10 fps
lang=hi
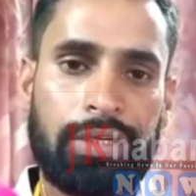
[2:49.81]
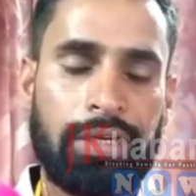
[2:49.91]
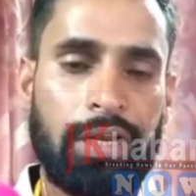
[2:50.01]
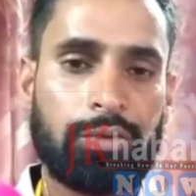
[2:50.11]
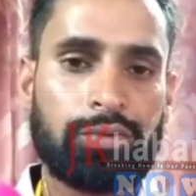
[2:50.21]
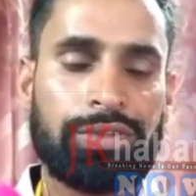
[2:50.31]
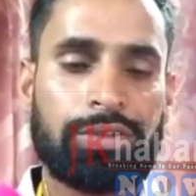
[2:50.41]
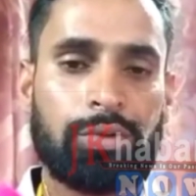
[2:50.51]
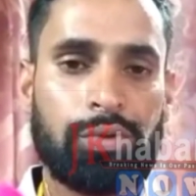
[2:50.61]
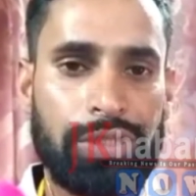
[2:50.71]
की गहराइयों से
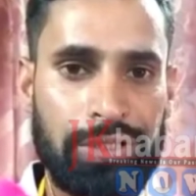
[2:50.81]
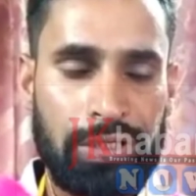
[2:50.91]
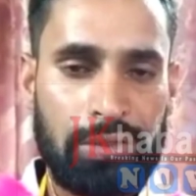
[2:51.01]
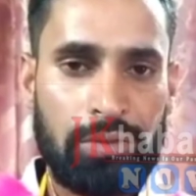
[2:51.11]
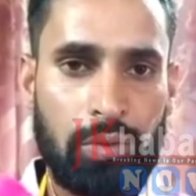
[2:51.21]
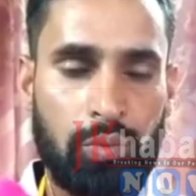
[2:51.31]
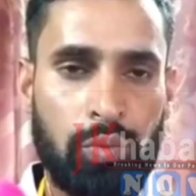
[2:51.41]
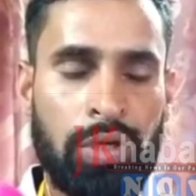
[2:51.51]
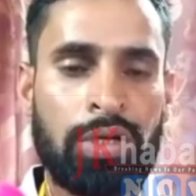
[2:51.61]
शुक्रिया अदा करता हूँ